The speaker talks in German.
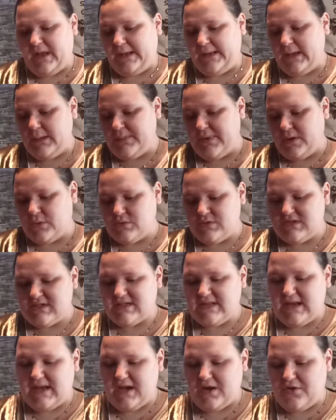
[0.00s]
Dann gehen wir
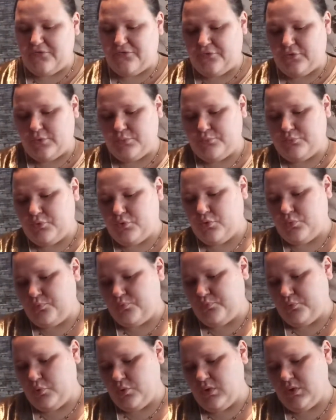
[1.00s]
uns leer von
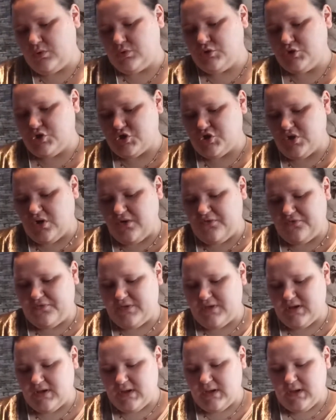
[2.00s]
Pur und
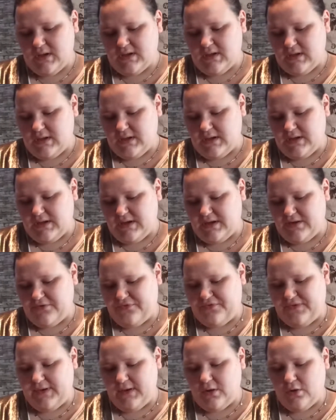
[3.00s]
Soft. Äh,
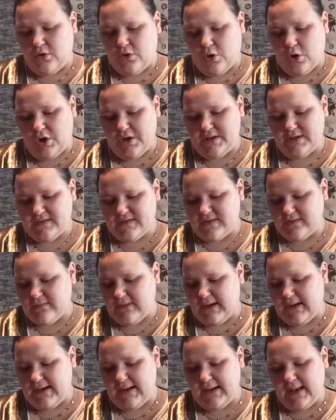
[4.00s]
vier Rollen,
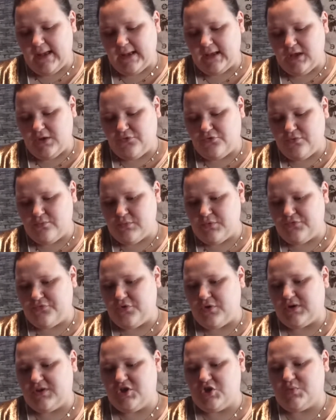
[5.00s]
zweilagig,
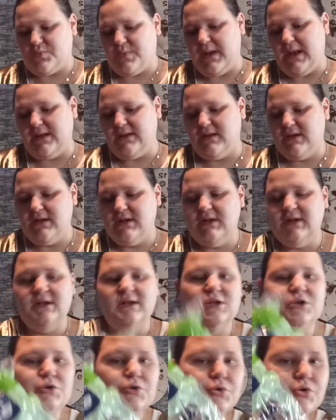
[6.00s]
45 Blatt.
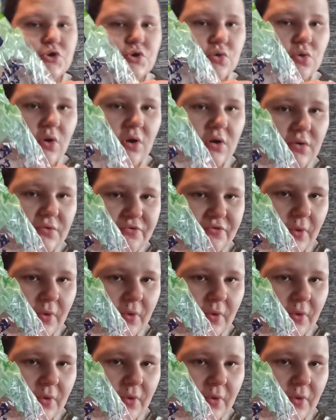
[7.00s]
Küchenrolle